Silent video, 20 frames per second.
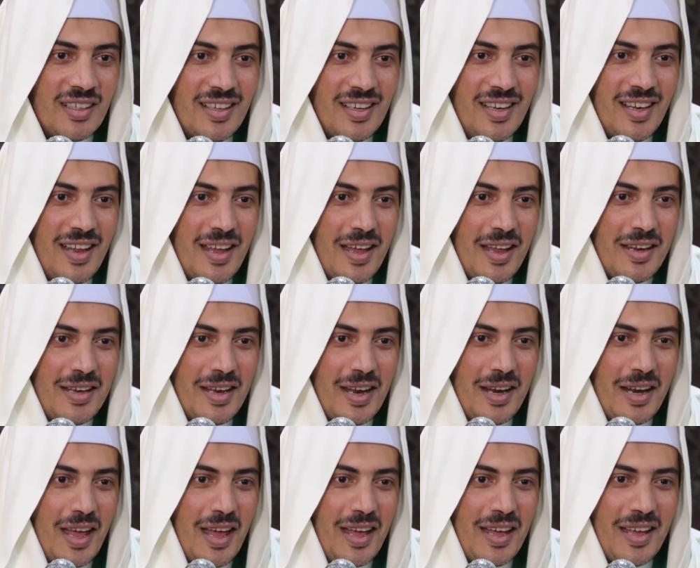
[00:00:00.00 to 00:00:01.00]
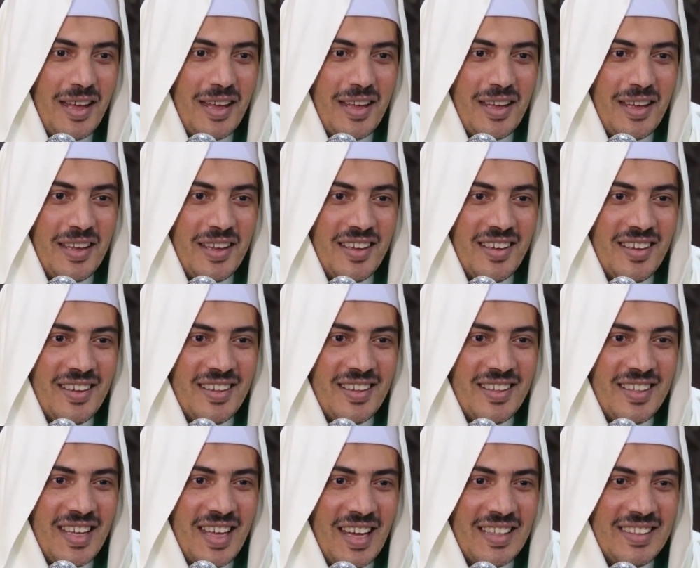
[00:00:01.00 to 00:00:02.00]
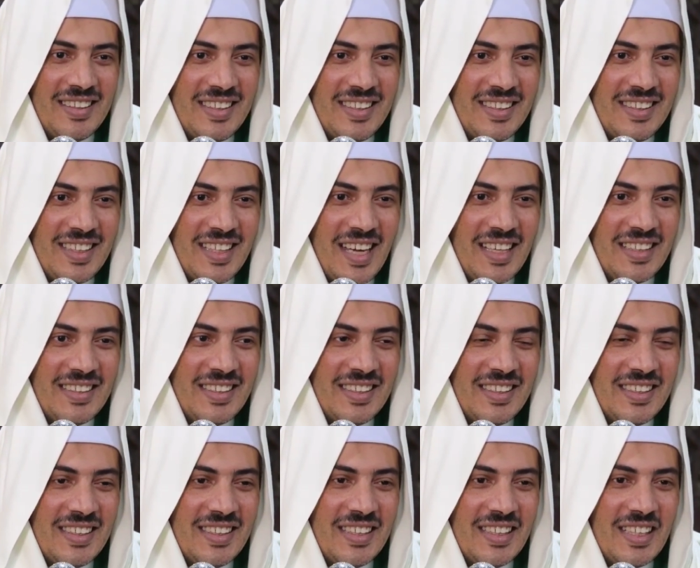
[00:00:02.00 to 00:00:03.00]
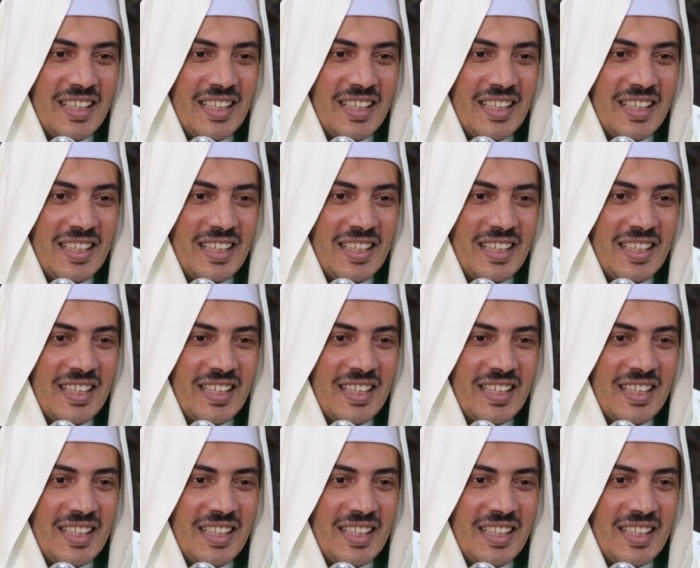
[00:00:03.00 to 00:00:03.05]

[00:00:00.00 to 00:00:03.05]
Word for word: إلا أننا يعني يعني